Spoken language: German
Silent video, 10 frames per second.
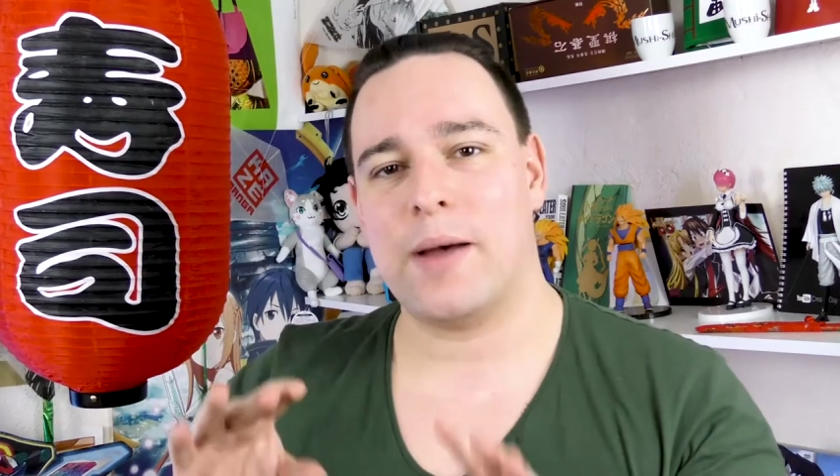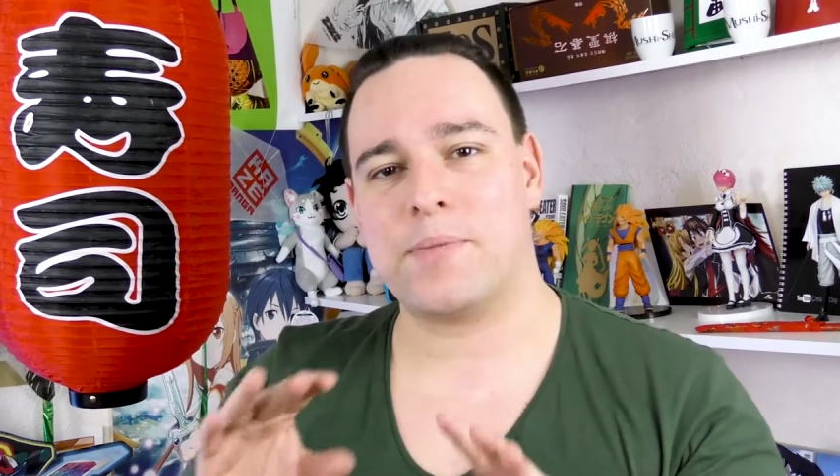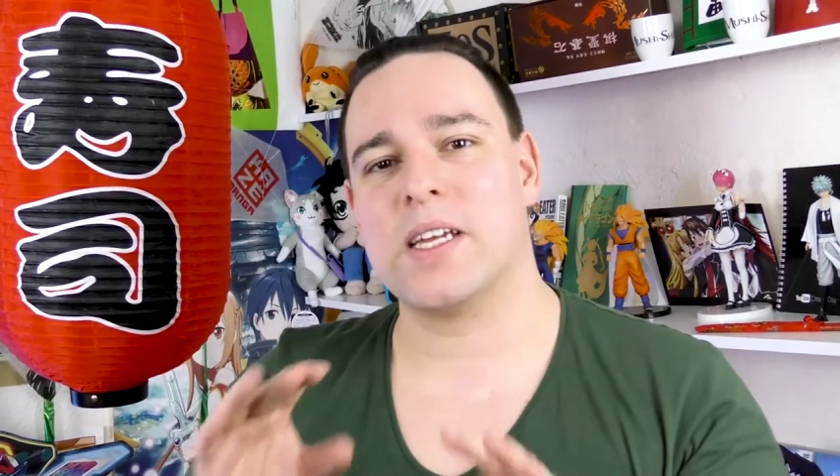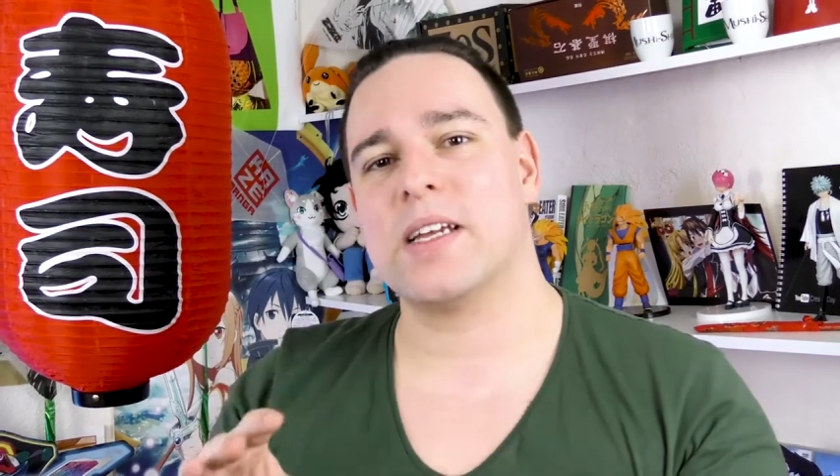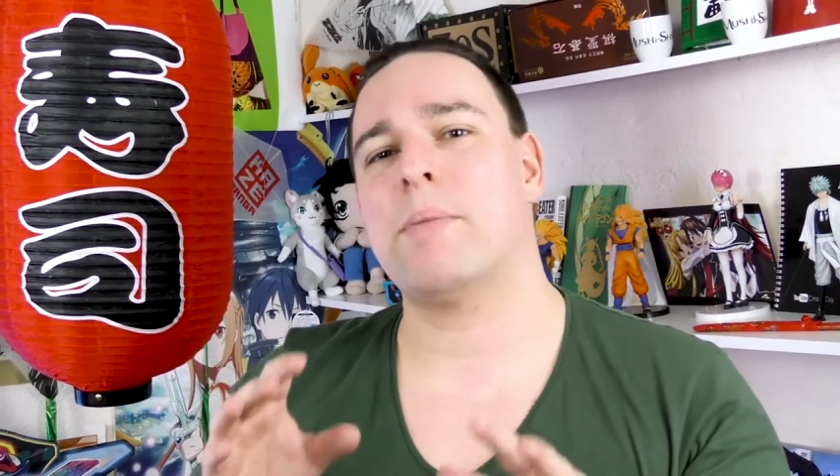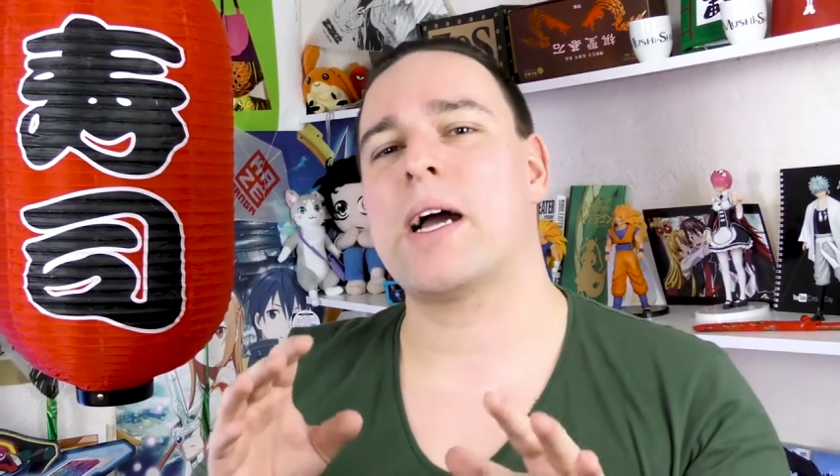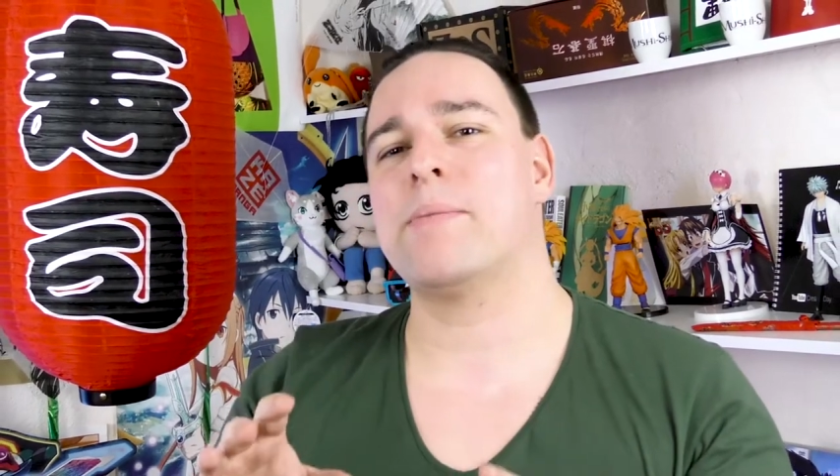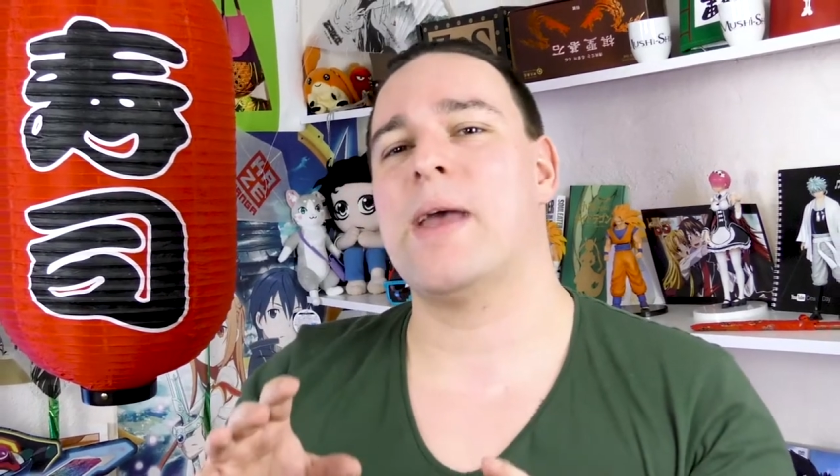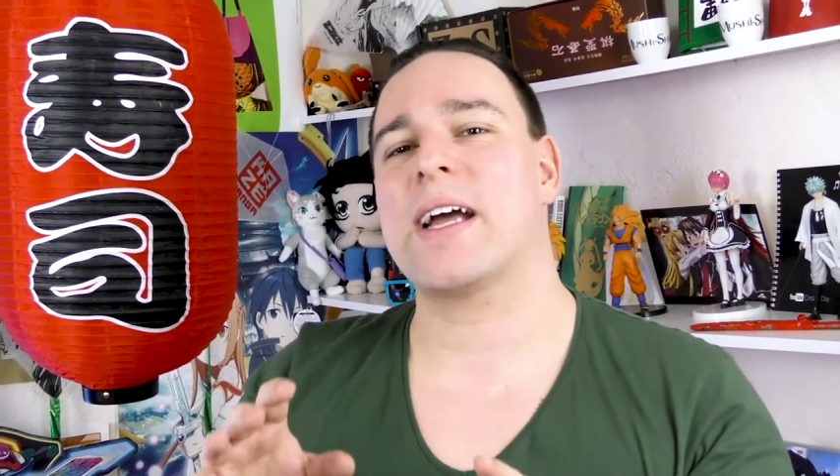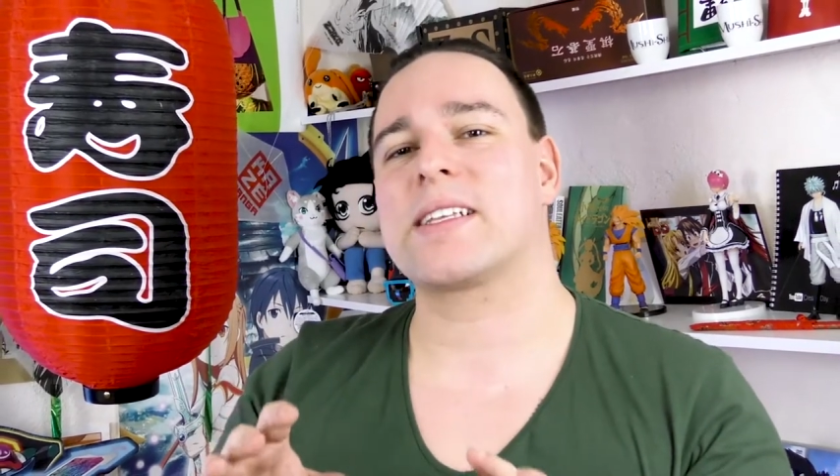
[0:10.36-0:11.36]
habt ihr mal
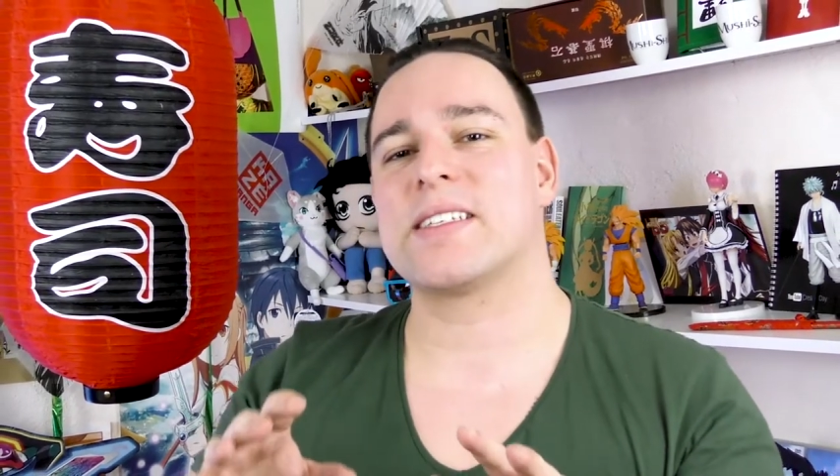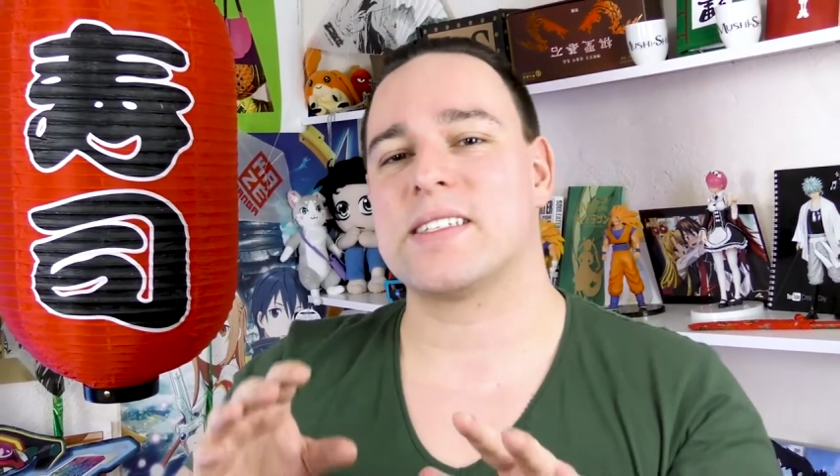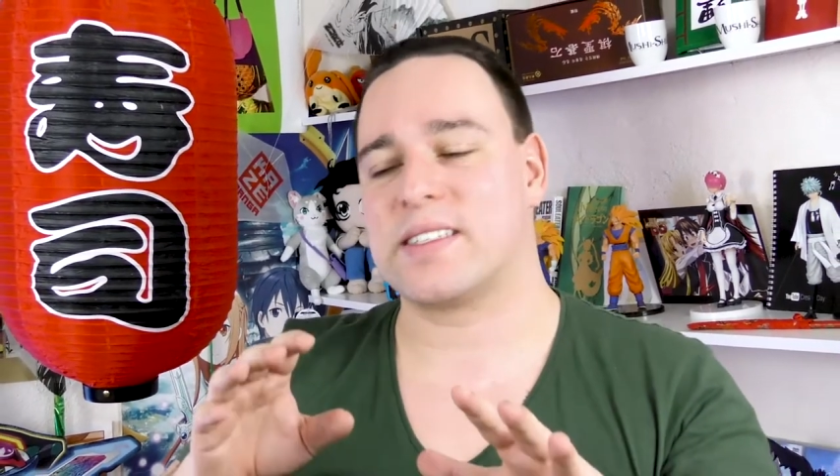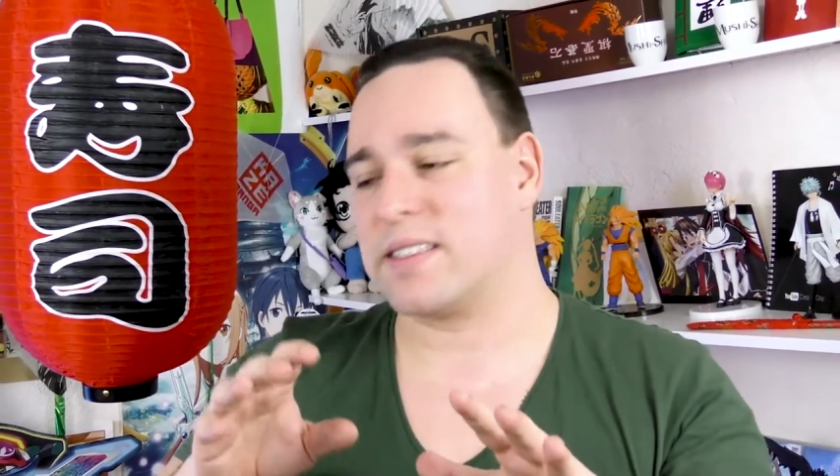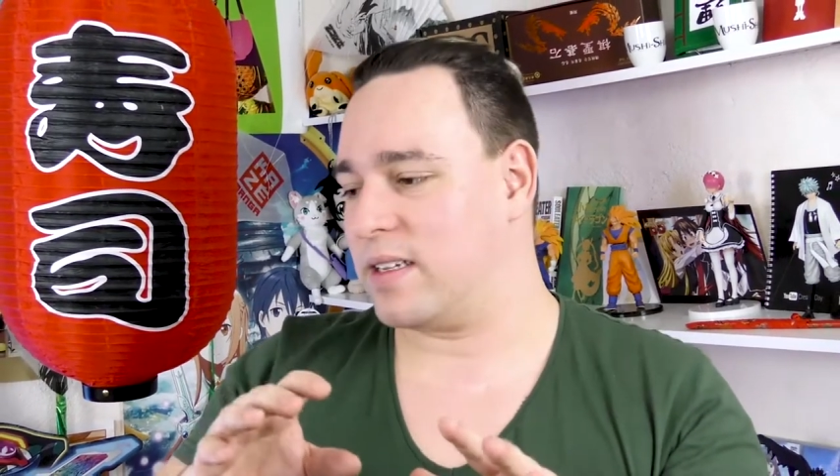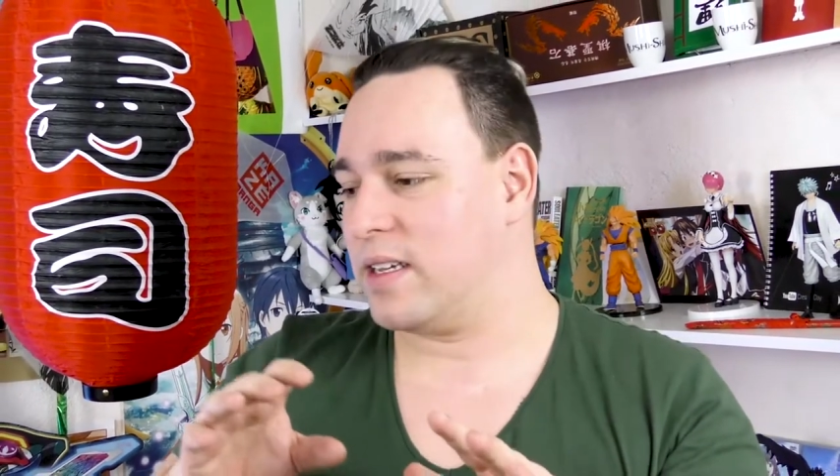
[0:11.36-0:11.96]
gemerkt, dass es